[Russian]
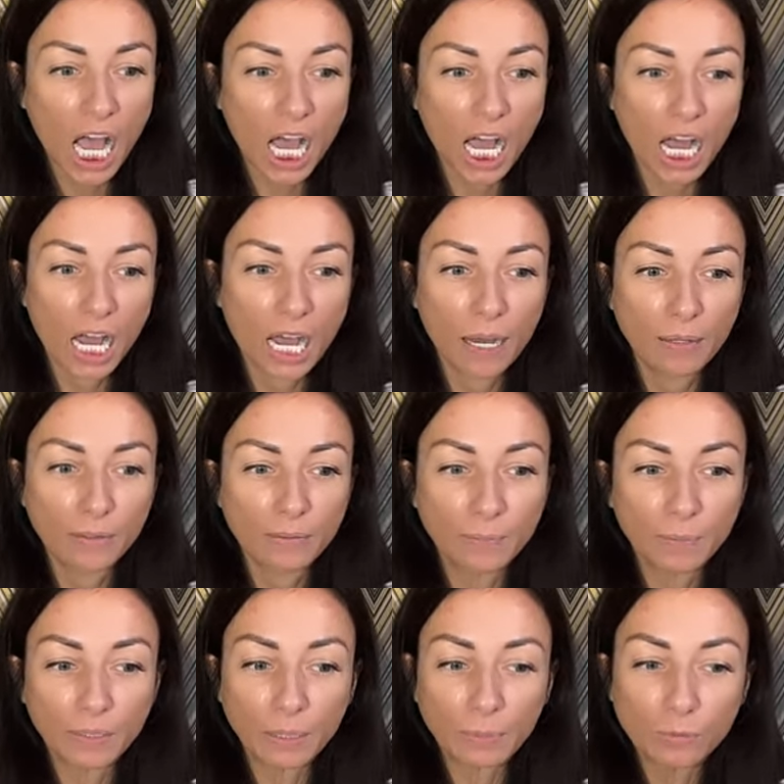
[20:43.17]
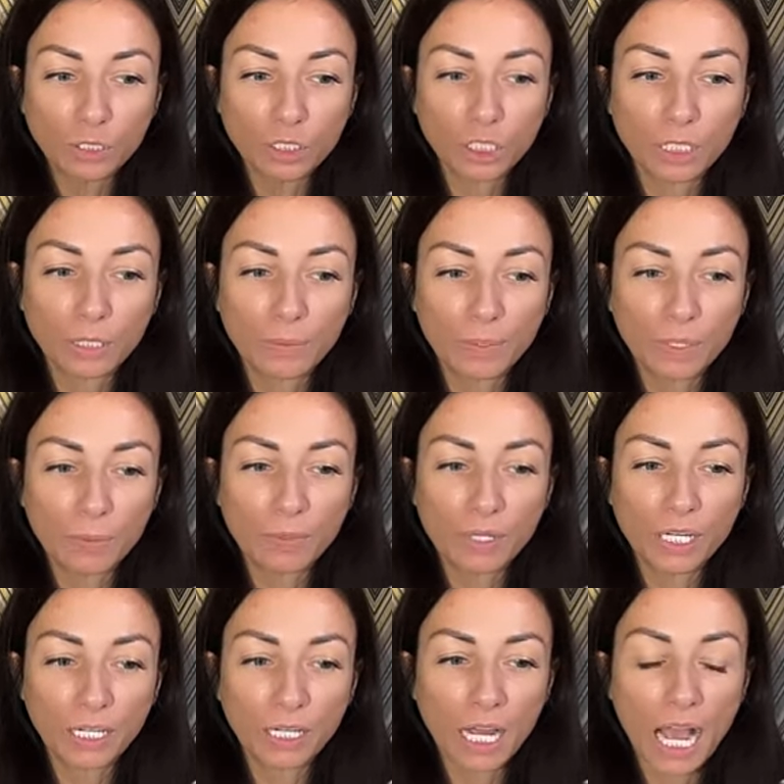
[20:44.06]
А, потому что,
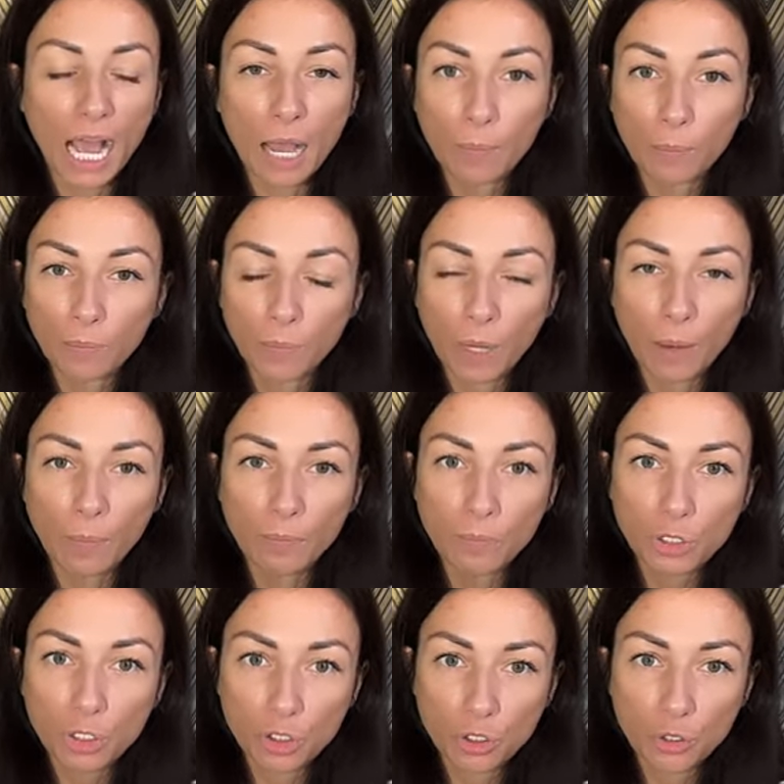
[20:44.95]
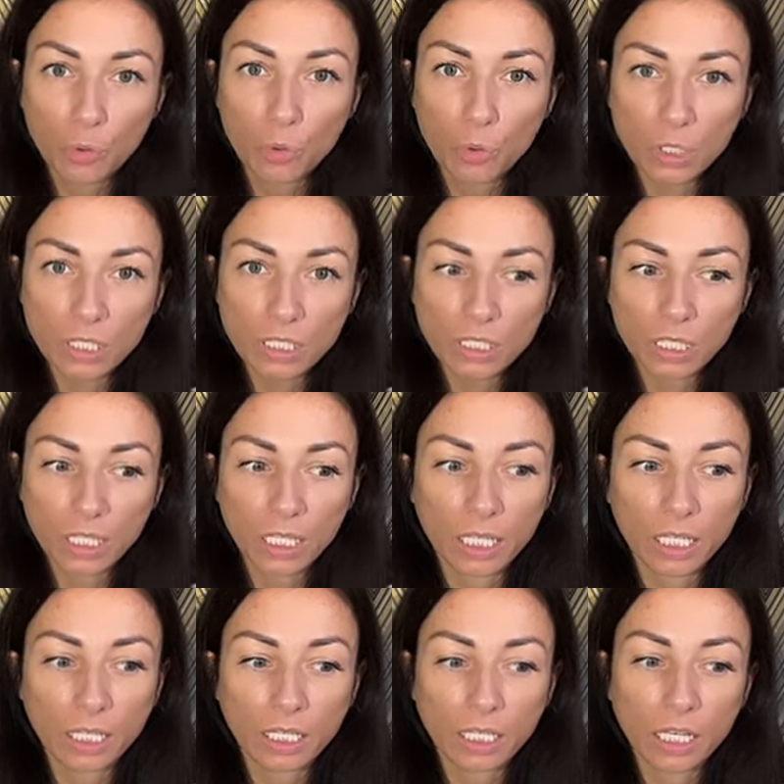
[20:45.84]
например,
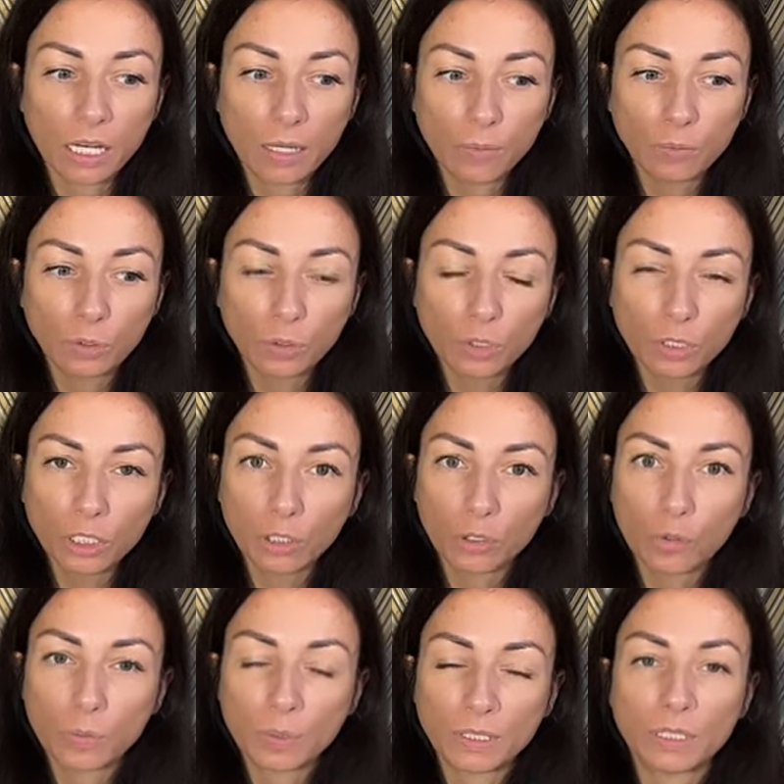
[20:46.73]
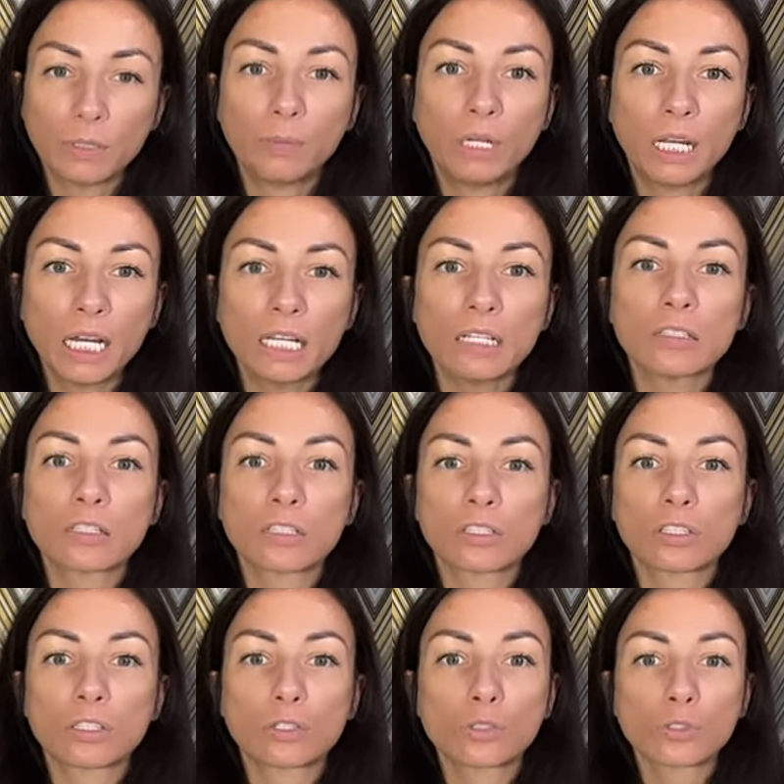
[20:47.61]
амбициозный для многих
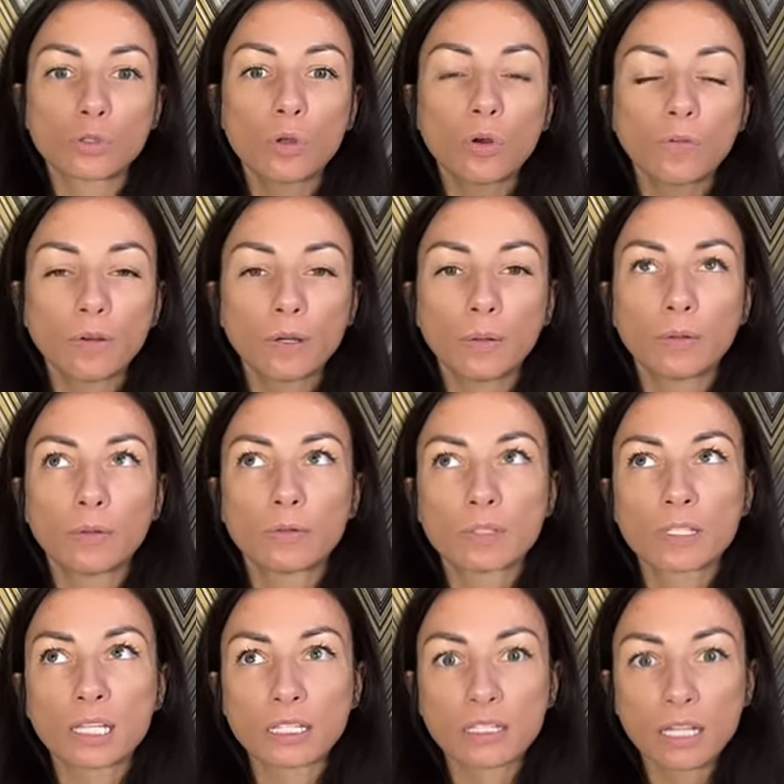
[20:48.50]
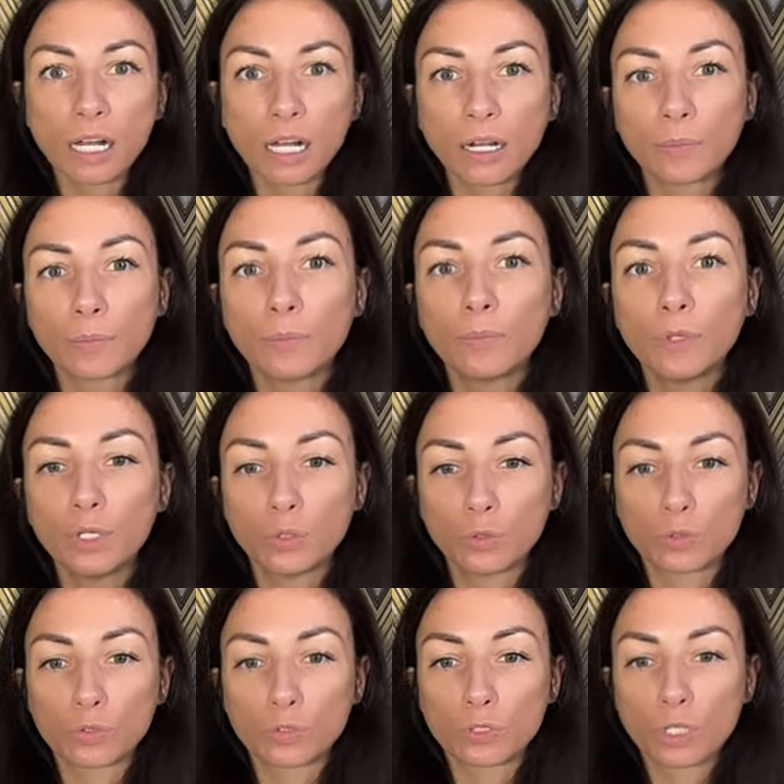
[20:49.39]
употребляется со, слова, э, со знаком
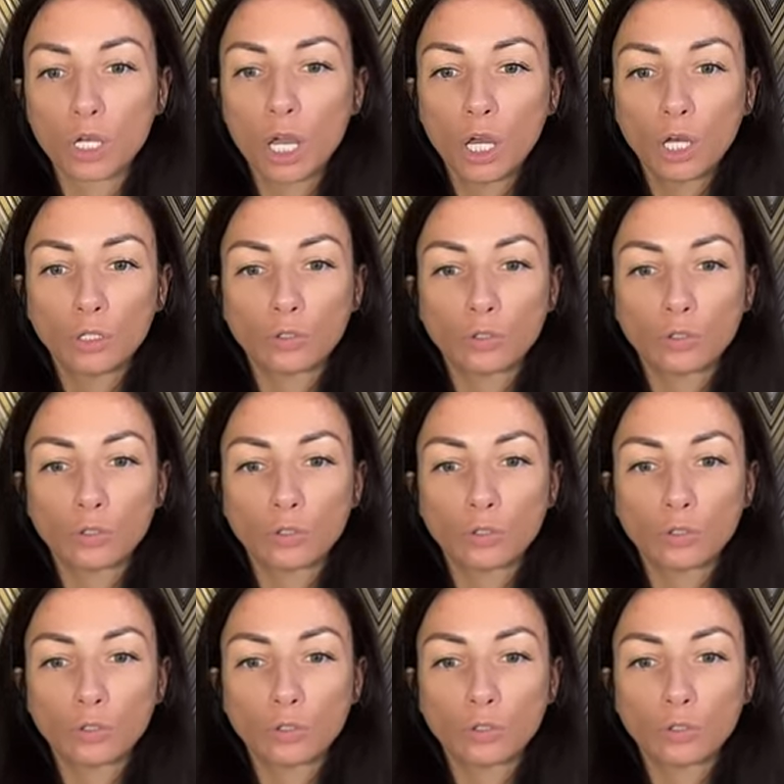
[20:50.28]
минус.